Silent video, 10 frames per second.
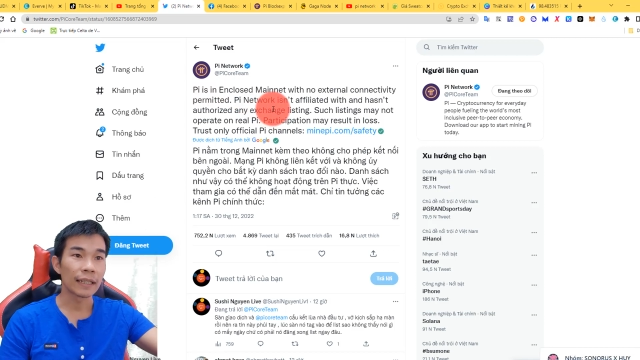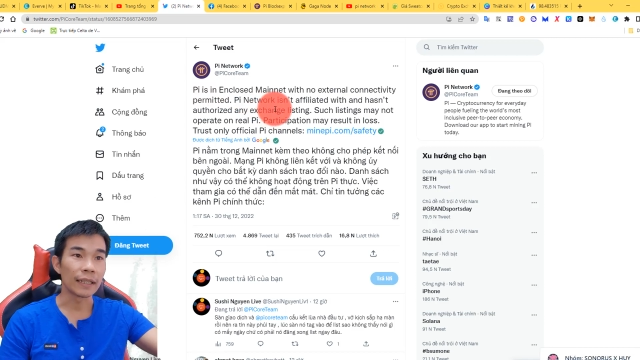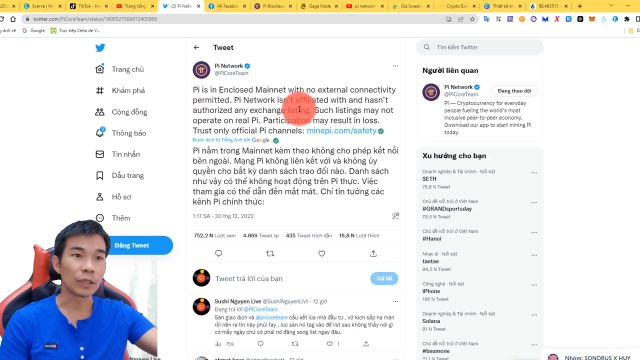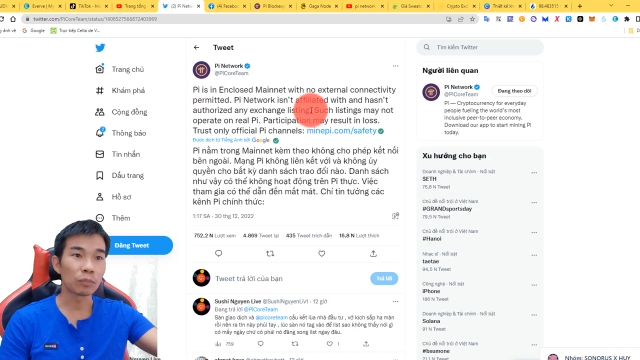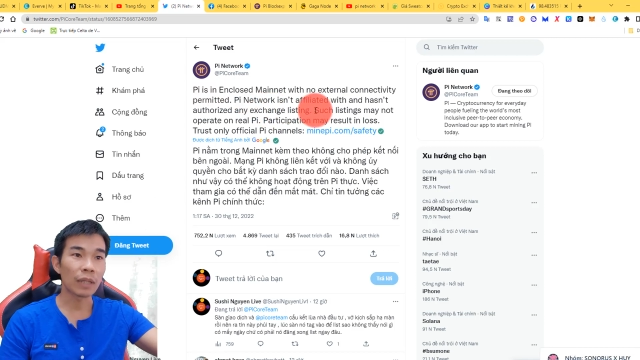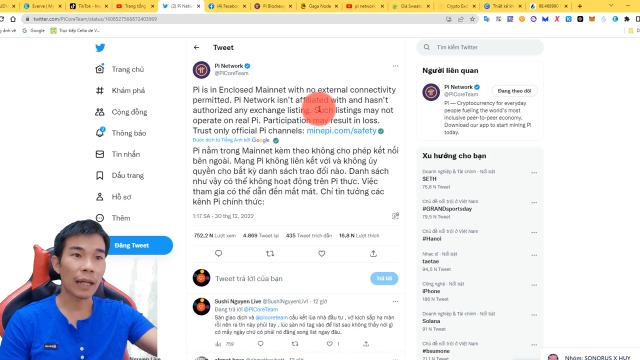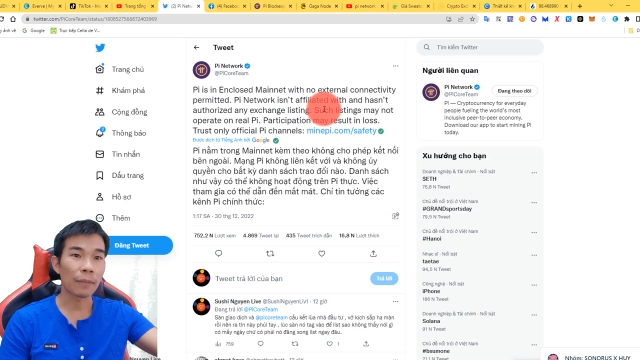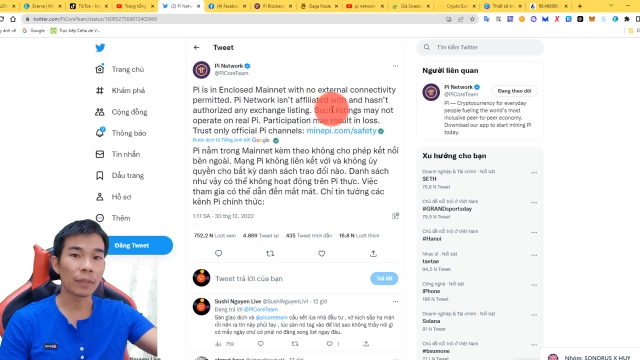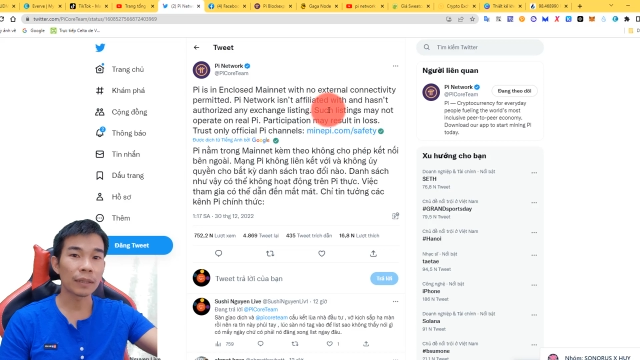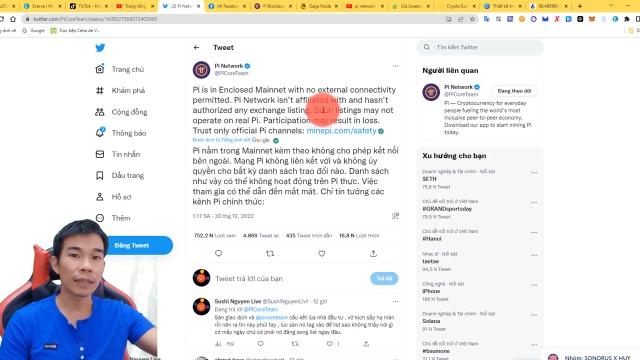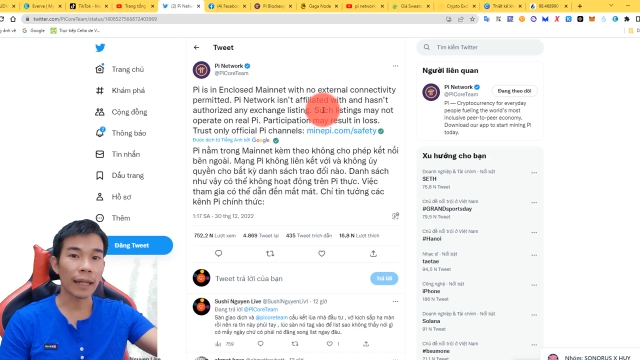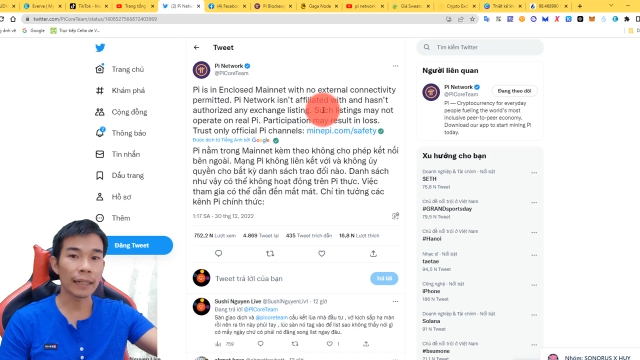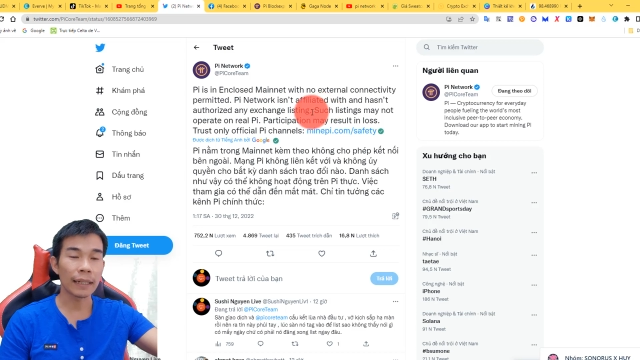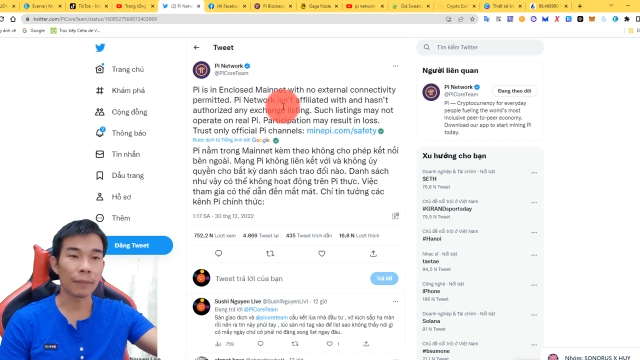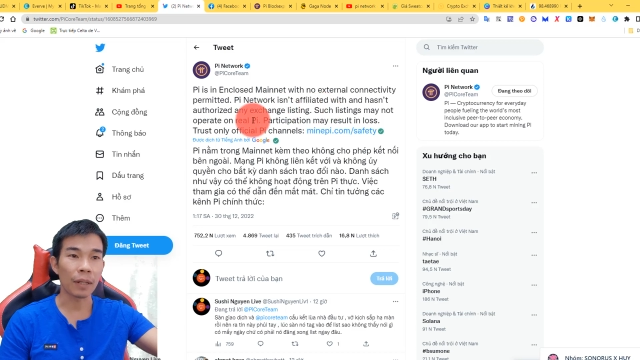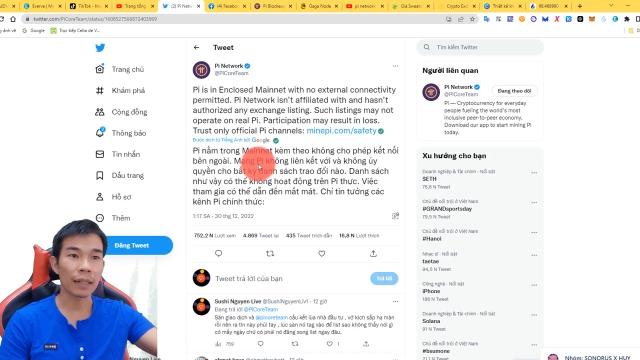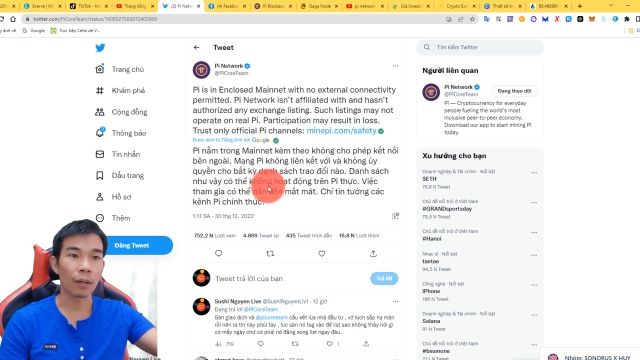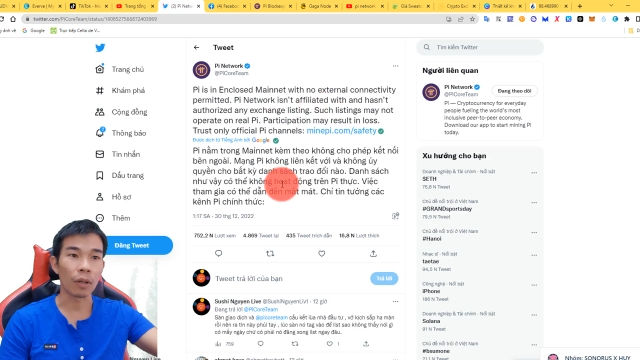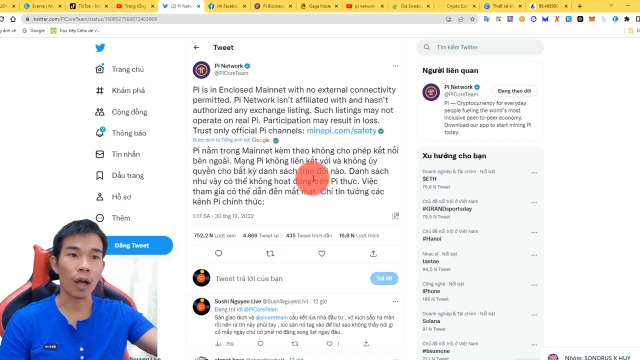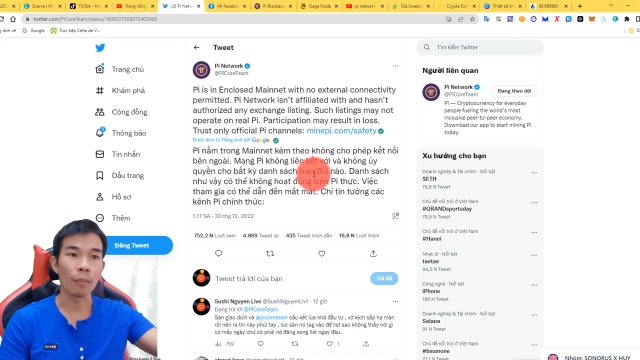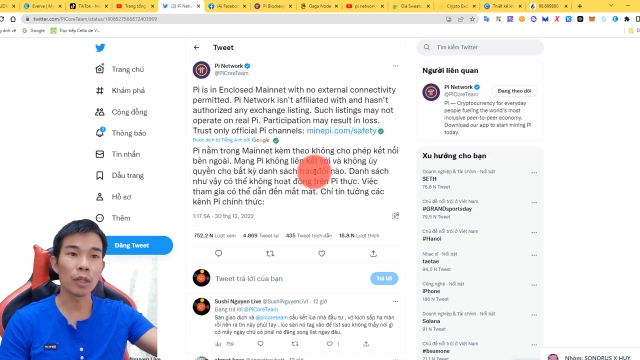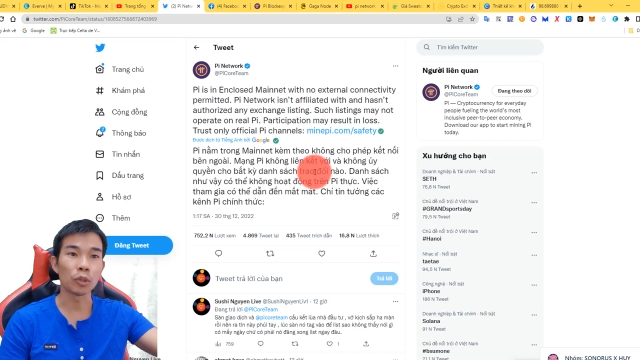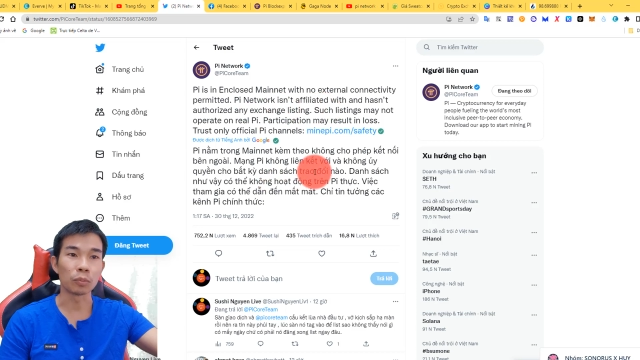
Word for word: thì chúng ta mới thấy là bắt đầu là họ mới